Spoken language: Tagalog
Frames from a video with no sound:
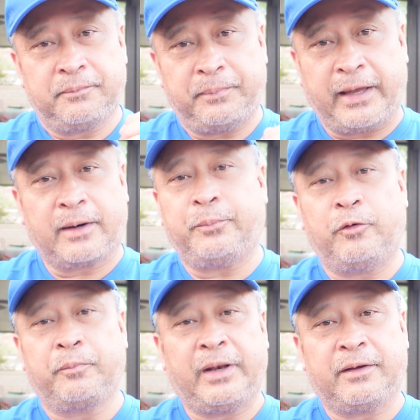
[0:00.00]
pera
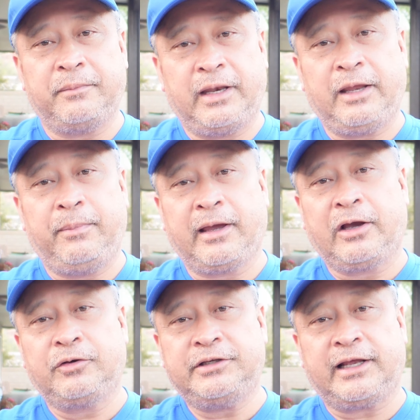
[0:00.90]
pong
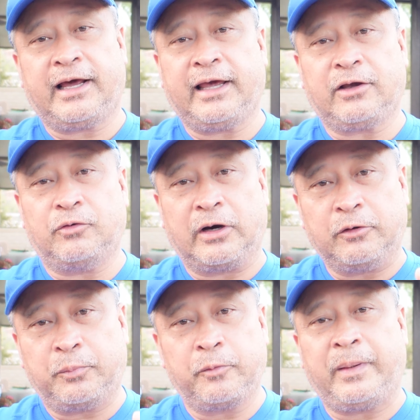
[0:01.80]
binibigay ko dyan ay kung
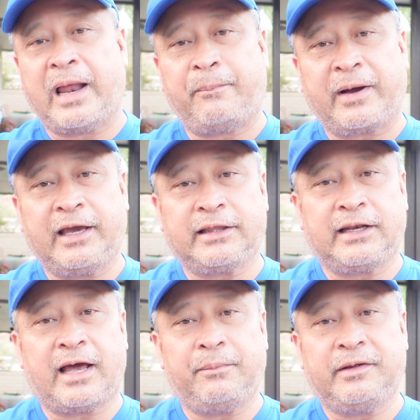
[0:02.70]
ano pong pinapakita
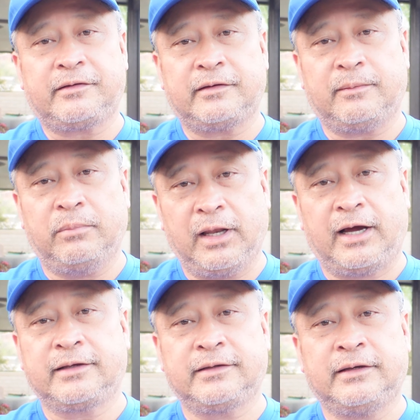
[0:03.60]
namin sa
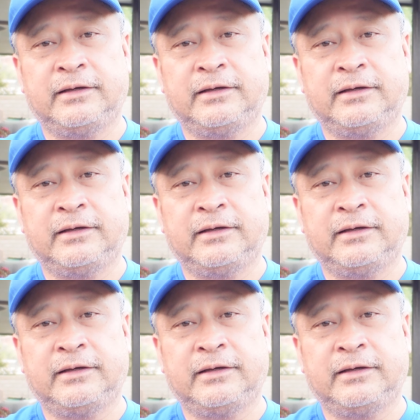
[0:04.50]
vlogs,